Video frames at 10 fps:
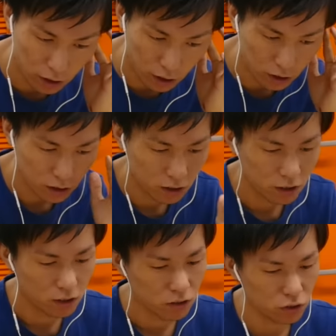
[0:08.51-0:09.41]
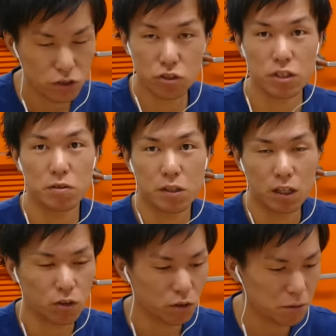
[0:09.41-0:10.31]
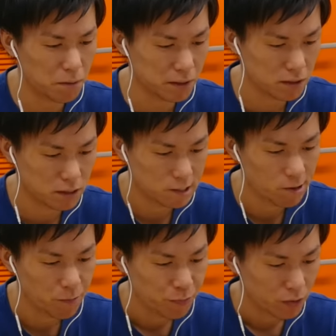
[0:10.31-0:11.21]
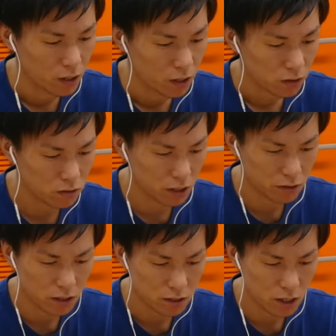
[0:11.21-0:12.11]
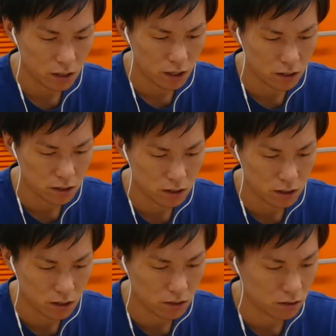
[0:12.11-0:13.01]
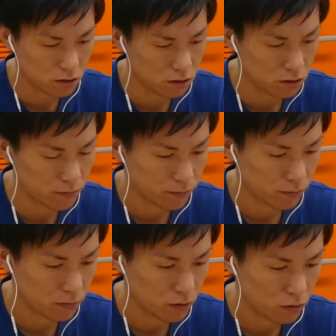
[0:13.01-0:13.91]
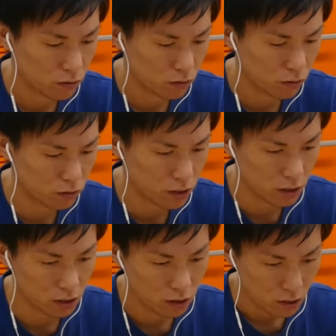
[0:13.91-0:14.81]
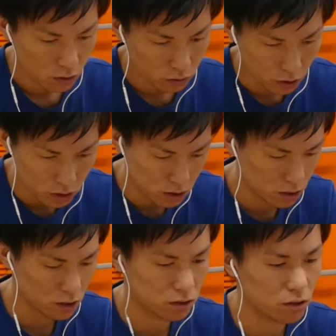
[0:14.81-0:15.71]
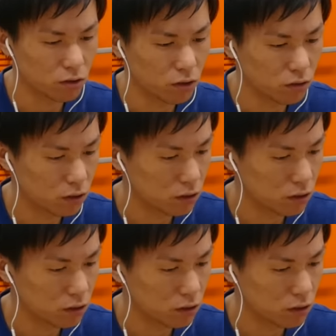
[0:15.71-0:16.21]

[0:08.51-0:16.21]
でそれに挑戦してみたいと思います今回はですね新しいシリーズのこの辺りこれ何シリーズっていうんだろう